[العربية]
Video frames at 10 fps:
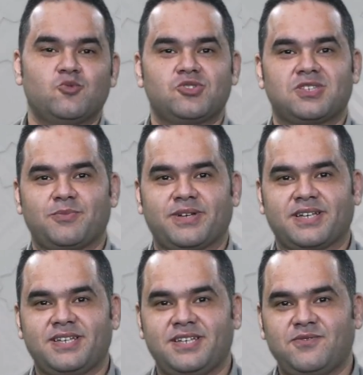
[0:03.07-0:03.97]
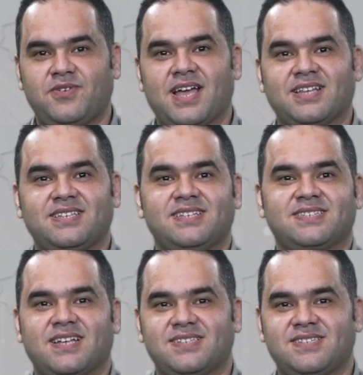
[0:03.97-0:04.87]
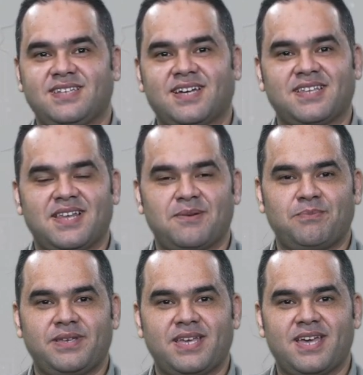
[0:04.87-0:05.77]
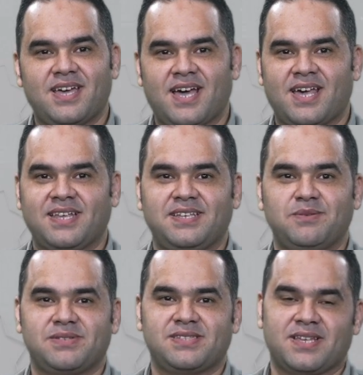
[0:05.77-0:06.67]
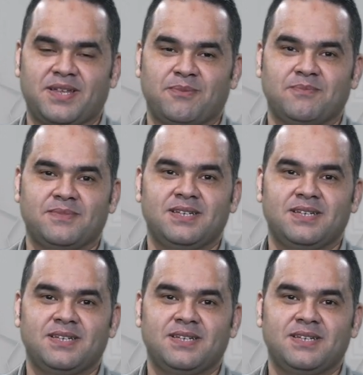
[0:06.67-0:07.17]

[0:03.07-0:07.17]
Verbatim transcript: مستمرين في الحديث عن سيرة الأنبياء عليهم السلام